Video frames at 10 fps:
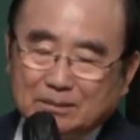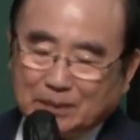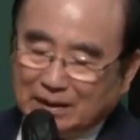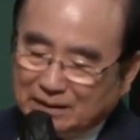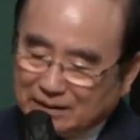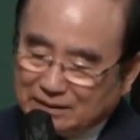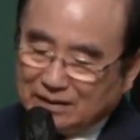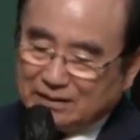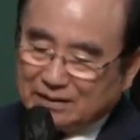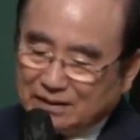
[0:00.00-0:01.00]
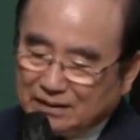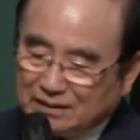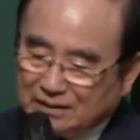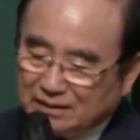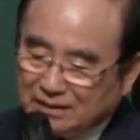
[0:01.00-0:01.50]
빨리 끝나야지.
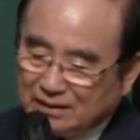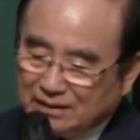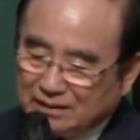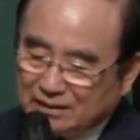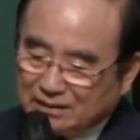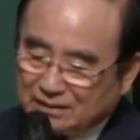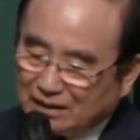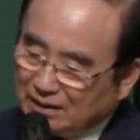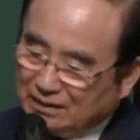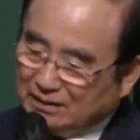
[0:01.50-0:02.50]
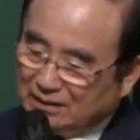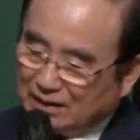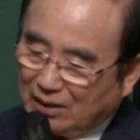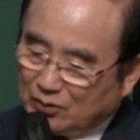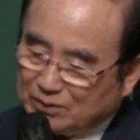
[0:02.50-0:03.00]
나는 이런 일이
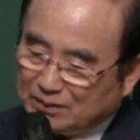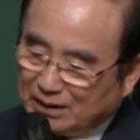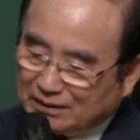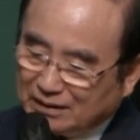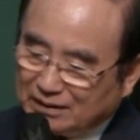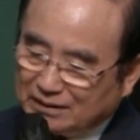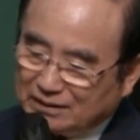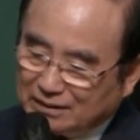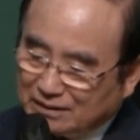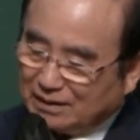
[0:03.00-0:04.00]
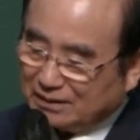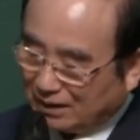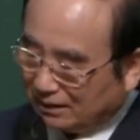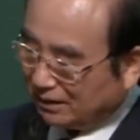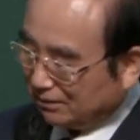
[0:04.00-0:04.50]
당하고 싶지 않을 때다. 그러다 이제
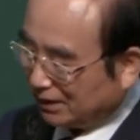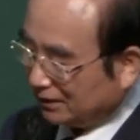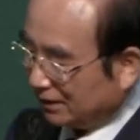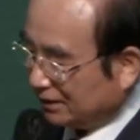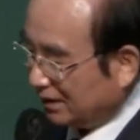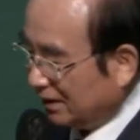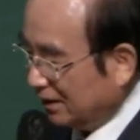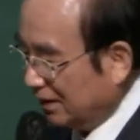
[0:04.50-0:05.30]
하나님 만났다.